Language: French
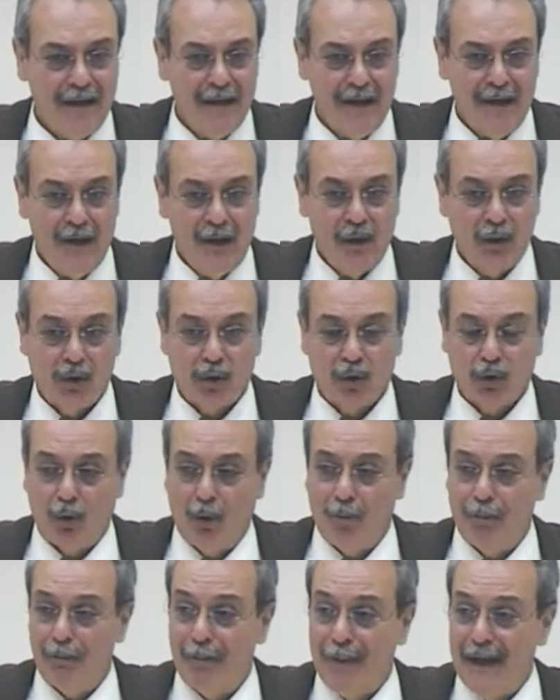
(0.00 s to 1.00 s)
dans
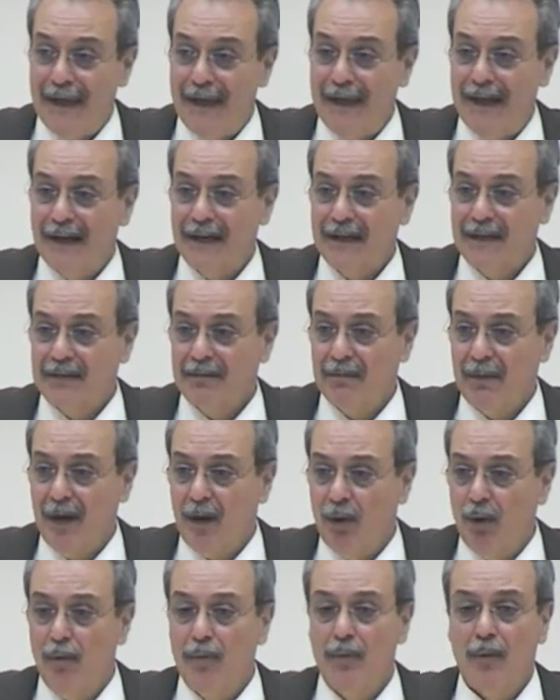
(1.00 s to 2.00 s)
l'humilité parce qu'ils
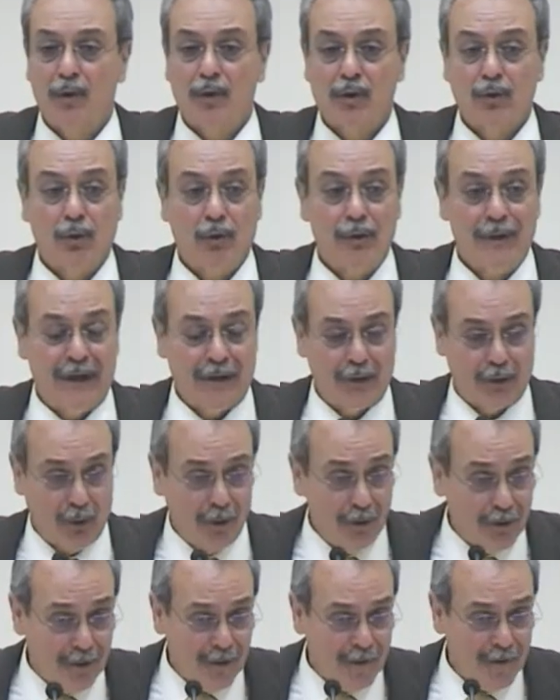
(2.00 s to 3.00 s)
trouvent grâce devant
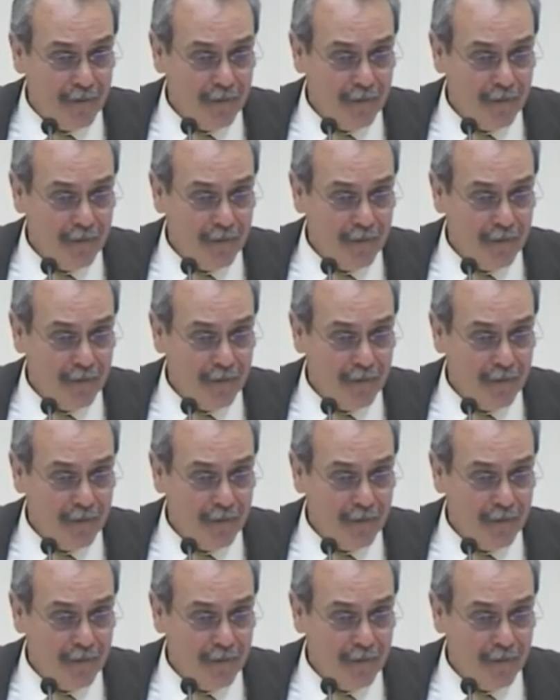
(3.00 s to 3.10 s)
Dieu.